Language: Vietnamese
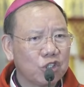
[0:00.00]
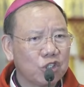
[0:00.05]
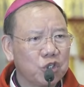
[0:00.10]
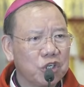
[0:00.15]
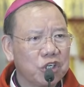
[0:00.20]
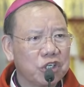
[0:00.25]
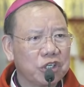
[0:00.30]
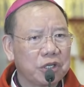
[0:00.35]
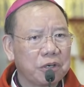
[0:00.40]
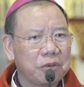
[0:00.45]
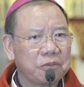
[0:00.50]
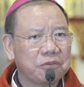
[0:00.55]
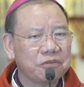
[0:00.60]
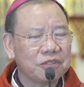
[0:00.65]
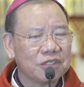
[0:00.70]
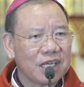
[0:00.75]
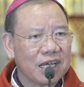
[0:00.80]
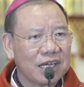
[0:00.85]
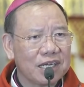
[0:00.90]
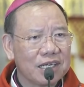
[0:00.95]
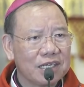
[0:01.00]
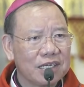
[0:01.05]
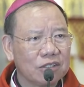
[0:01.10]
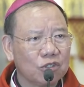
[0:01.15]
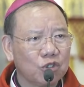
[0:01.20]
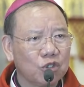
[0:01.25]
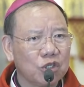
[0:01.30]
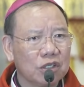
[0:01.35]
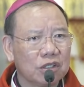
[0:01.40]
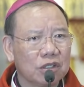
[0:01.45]
truyền thống gia đình,
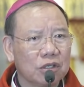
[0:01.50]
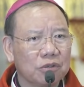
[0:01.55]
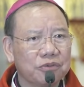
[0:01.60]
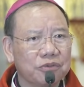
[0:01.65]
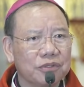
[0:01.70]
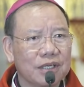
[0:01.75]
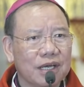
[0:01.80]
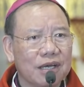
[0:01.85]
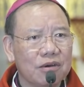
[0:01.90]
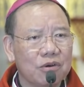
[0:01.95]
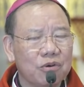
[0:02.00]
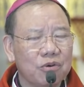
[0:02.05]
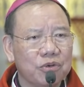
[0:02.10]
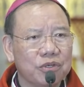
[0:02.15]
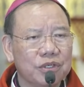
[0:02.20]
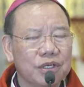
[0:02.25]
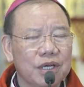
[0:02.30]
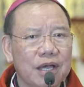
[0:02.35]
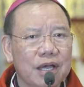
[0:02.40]
truyền thống xã hội,